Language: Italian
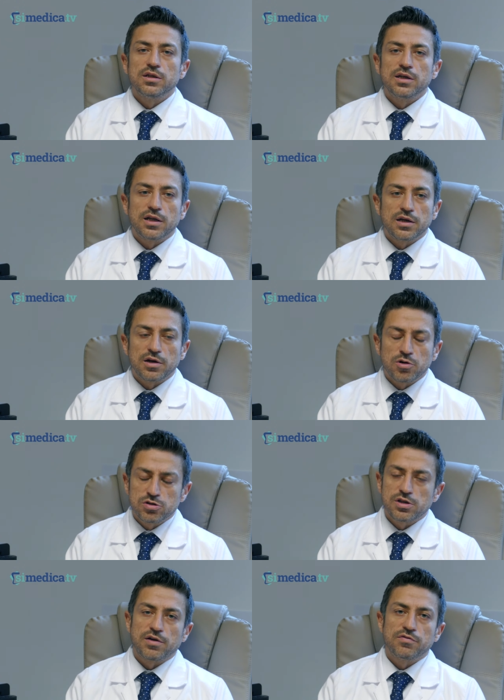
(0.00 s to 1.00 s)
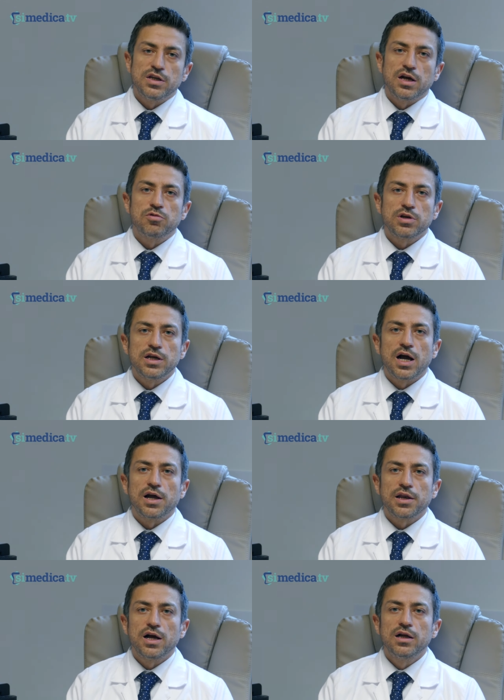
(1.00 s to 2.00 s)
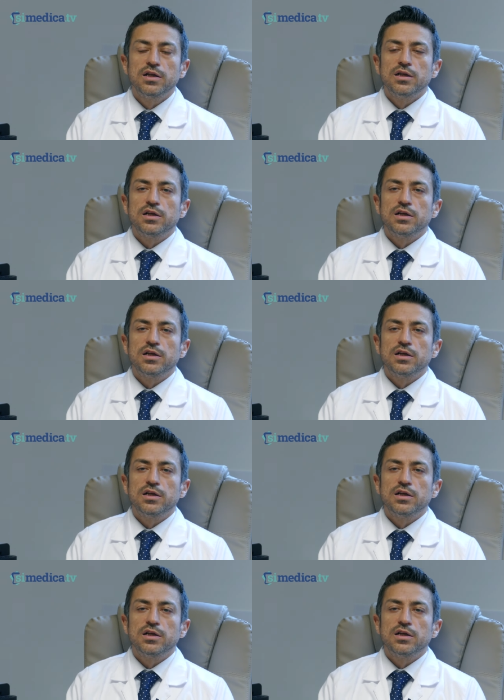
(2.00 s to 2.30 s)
la, la nostra via urinaria,